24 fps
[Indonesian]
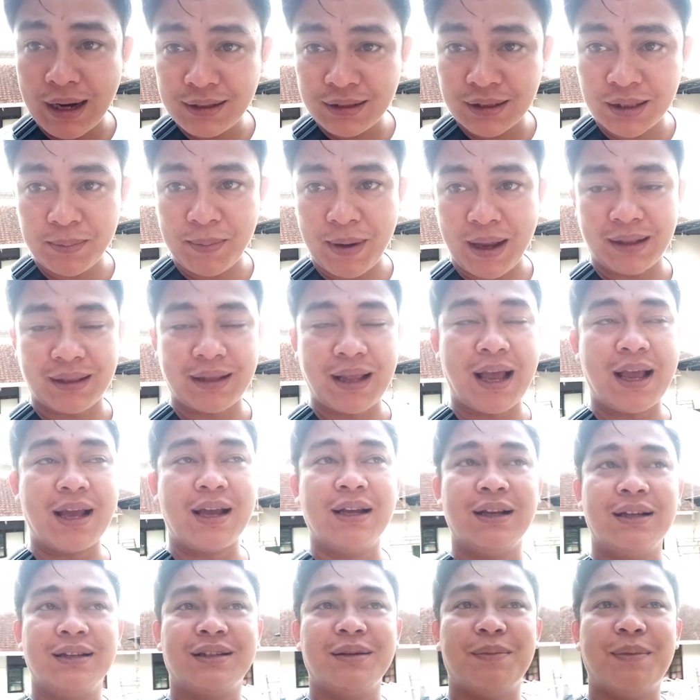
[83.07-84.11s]
semata
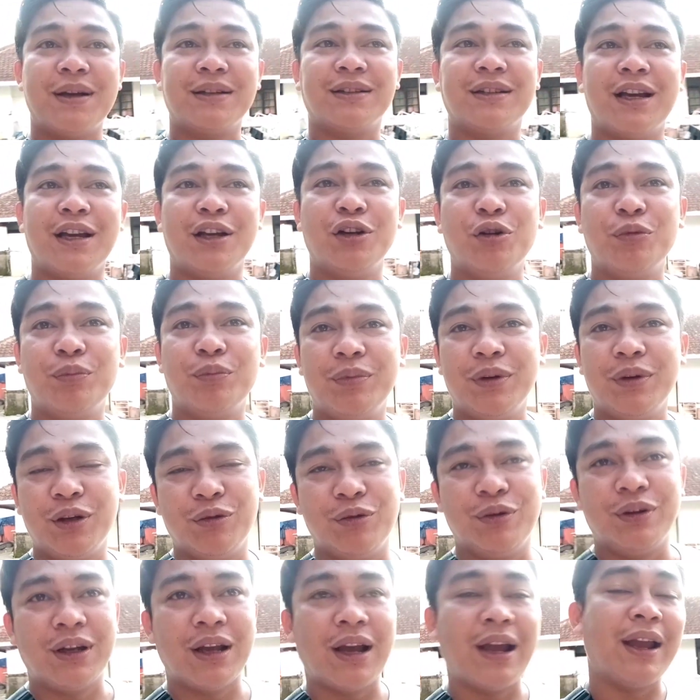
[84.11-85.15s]
semasa hidup di
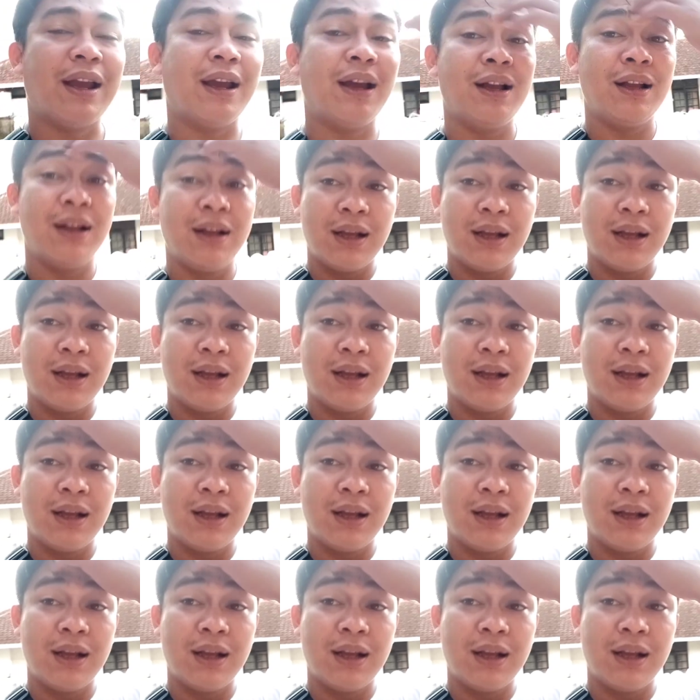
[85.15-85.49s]
dunia ya.